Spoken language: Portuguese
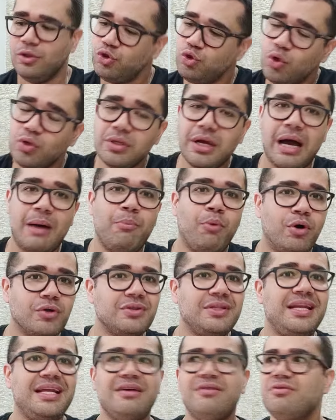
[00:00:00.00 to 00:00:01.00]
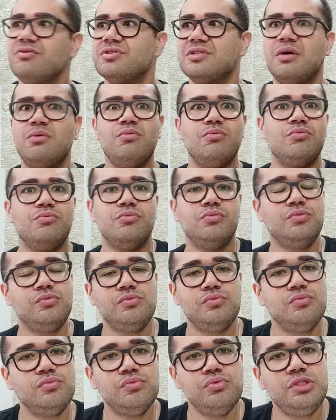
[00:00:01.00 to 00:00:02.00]
toda, a moto teria que usar um,
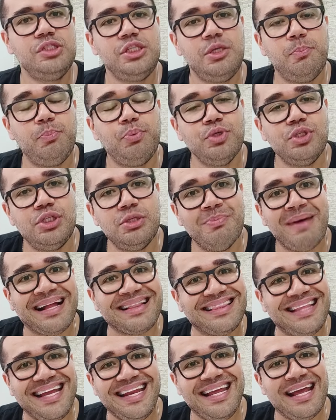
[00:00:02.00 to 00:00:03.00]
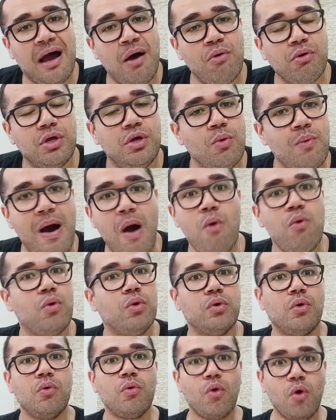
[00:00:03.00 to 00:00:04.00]
um, tipo de material que o
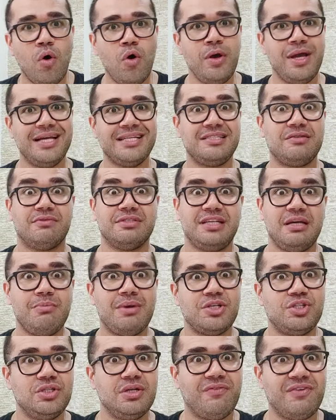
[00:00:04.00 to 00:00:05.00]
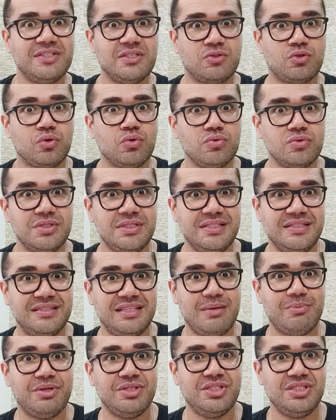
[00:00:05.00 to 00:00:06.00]
álcool não corroesse. Você imagina fazer todo um
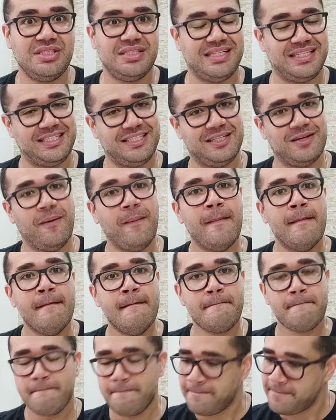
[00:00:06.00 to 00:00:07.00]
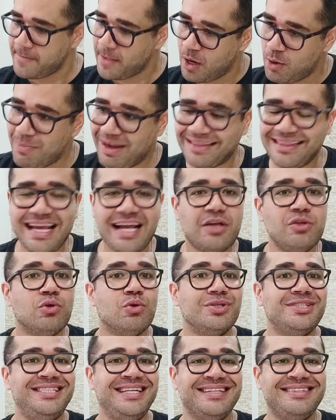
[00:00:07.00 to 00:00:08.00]
sistema de injeção, uma
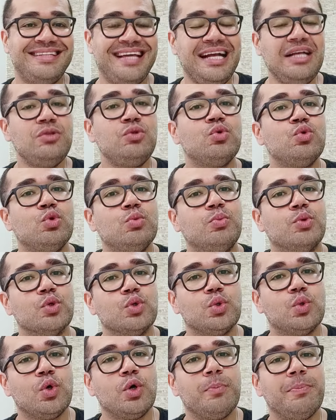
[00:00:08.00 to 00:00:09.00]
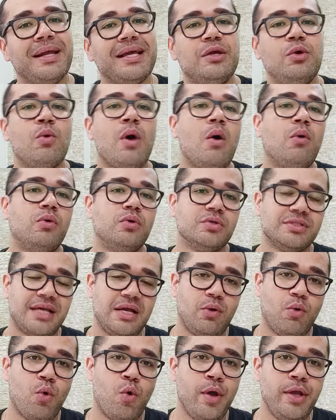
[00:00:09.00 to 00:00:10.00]
tecnologia dentro do motor para que o álcool não
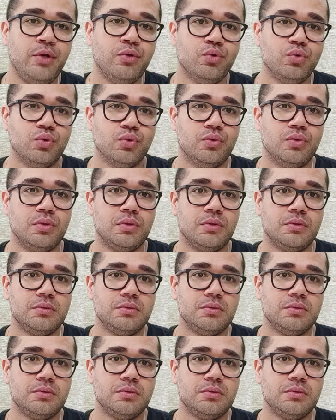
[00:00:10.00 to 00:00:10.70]
saia corroendo tudo.